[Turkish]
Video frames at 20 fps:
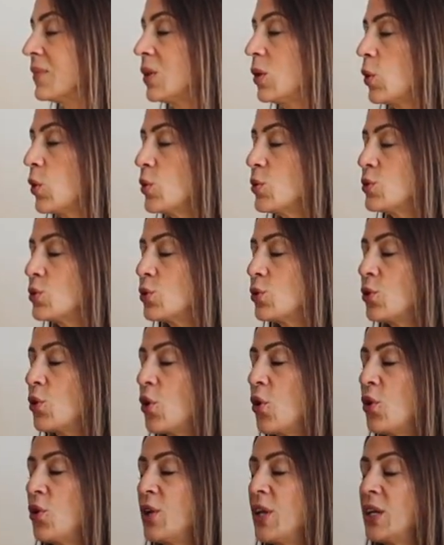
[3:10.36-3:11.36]
göğsünü
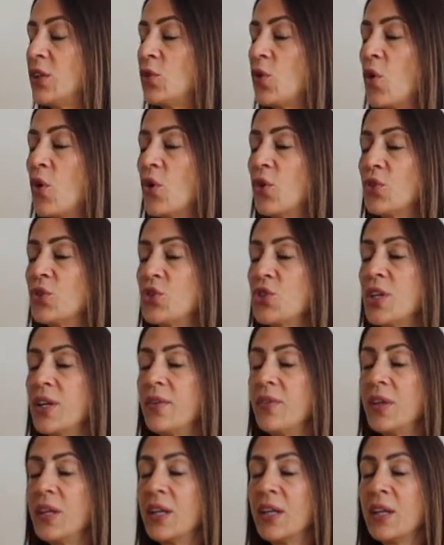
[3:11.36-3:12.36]
öne doğru
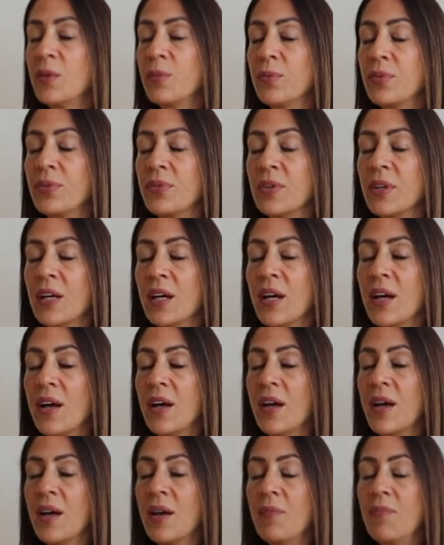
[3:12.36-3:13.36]
çevirip
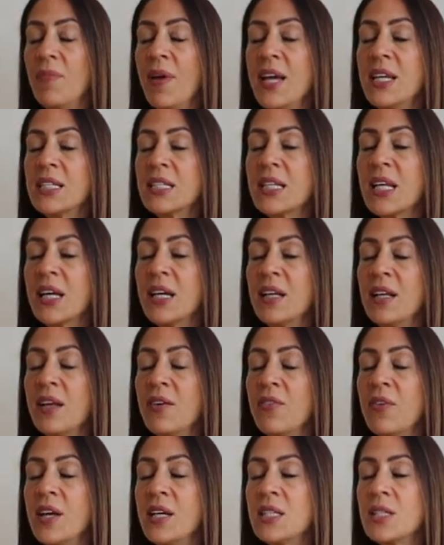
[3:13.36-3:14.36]
beş sayı
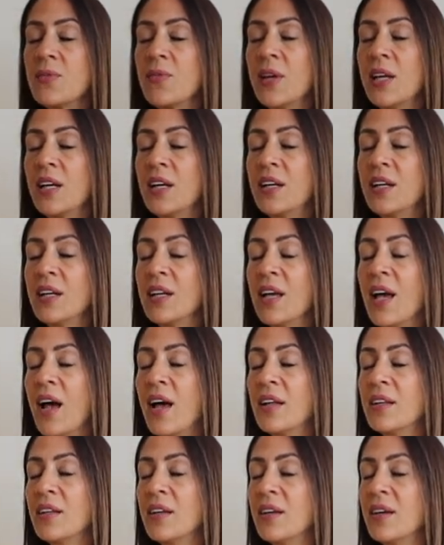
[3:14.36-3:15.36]
nefes
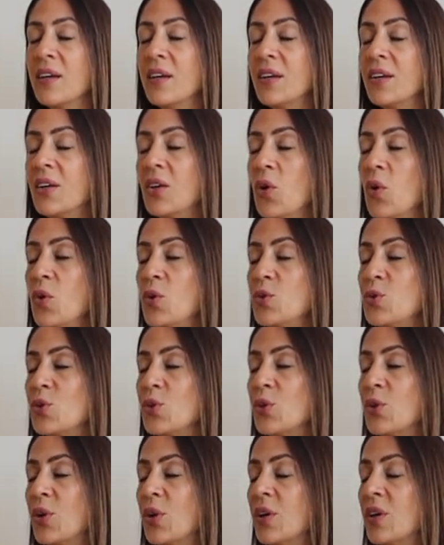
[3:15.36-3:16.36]
verirken
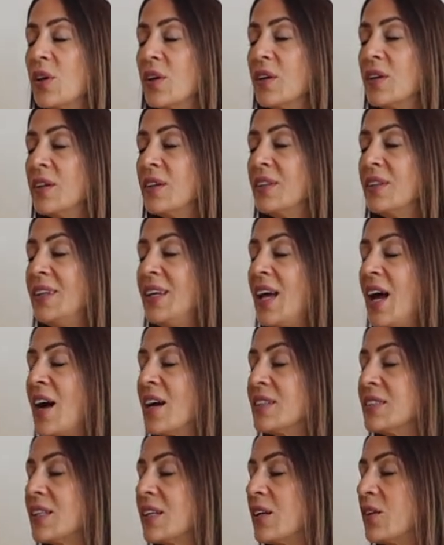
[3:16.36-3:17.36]
göğsünü
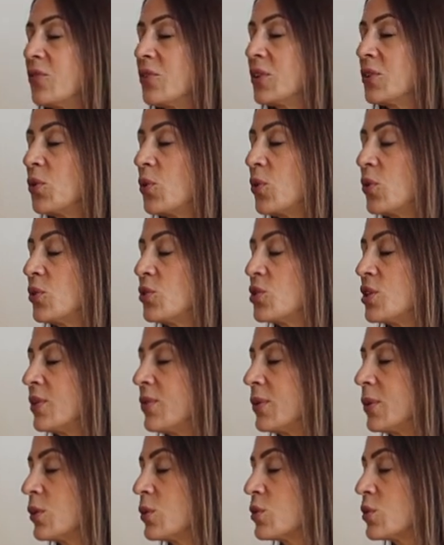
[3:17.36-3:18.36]
diğer tarafa doğru
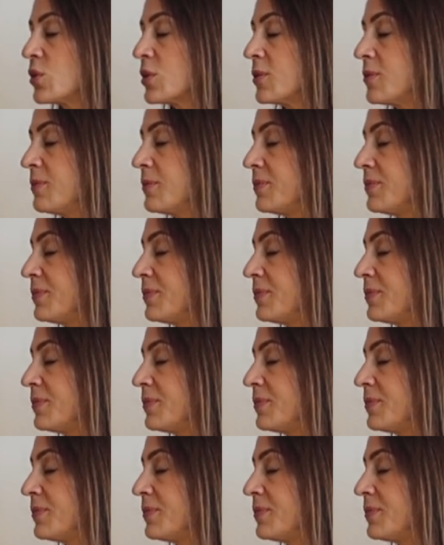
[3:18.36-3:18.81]
çeviriyorsun.